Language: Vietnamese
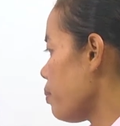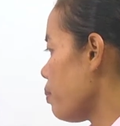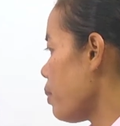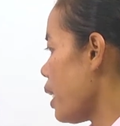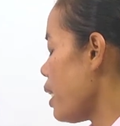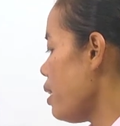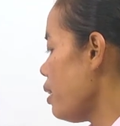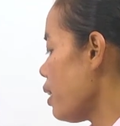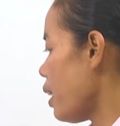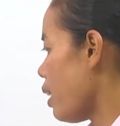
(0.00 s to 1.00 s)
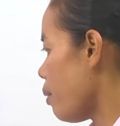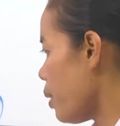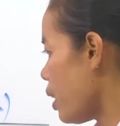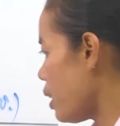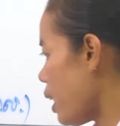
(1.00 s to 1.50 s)
bấy cái nào
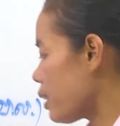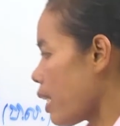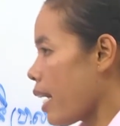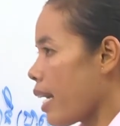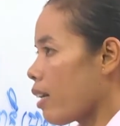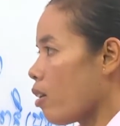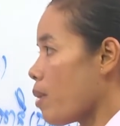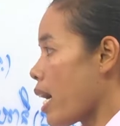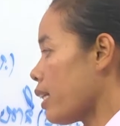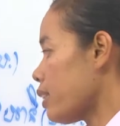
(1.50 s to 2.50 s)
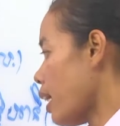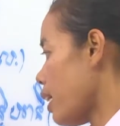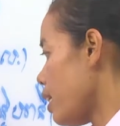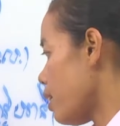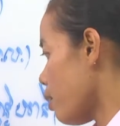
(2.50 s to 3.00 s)
mình đây tha sạ ạ có bán sạ
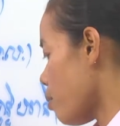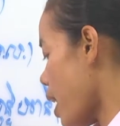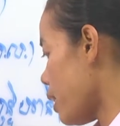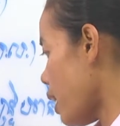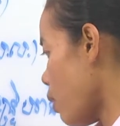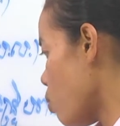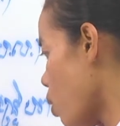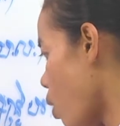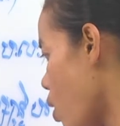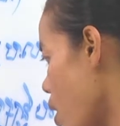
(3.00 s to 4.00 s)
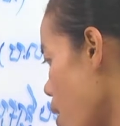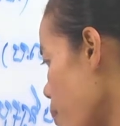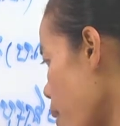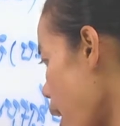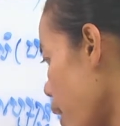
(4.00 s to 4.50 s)
ị có bán sạ u có
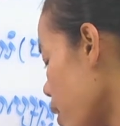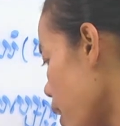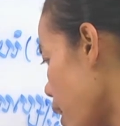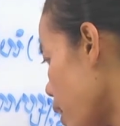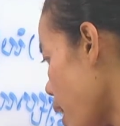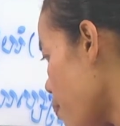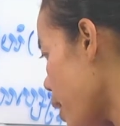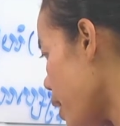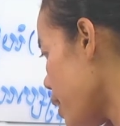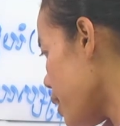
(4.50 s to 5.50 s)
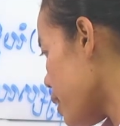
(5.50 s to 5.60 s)
bàn cái nào tai pen ní chia